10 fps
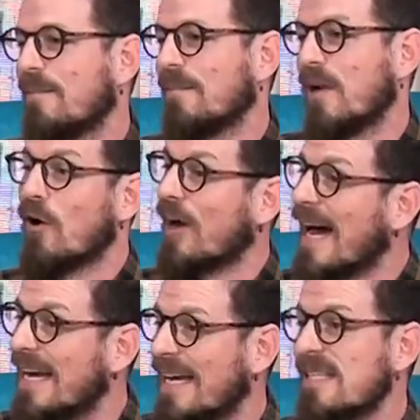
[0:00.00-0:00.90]

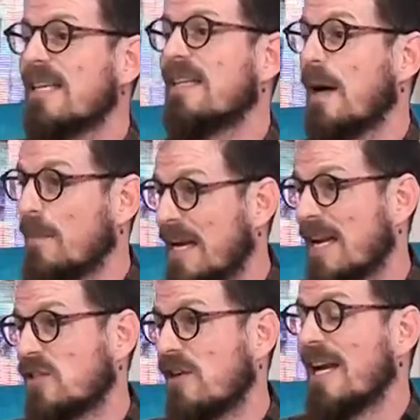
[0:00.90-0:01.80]
locales y también también
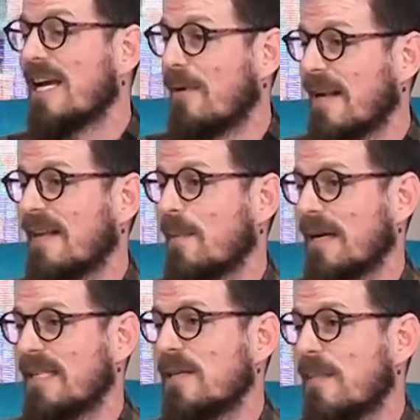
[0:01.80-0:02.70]
nacionales que van a estar
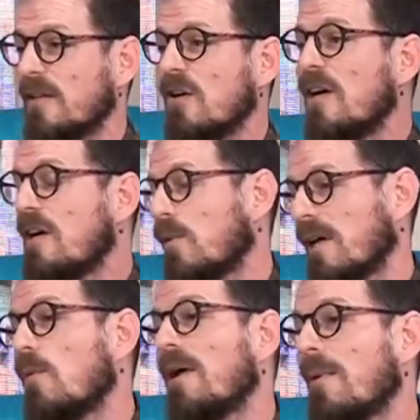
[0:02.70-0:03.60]
participando,
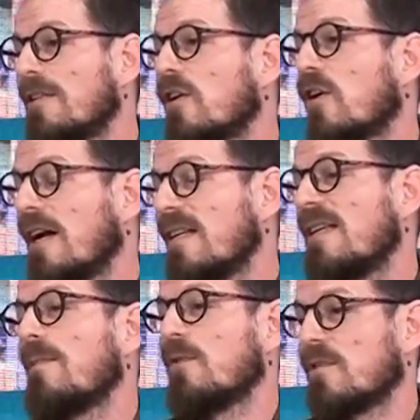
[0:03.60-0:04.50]
porque es un evento que
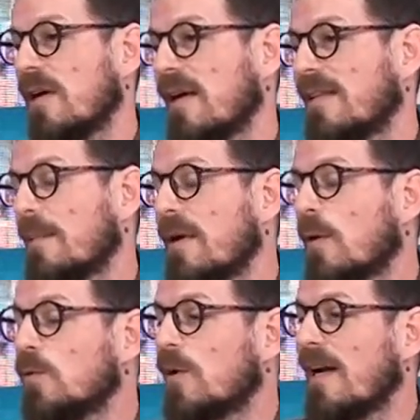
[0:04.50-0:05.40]
organizamos eh, también junto a la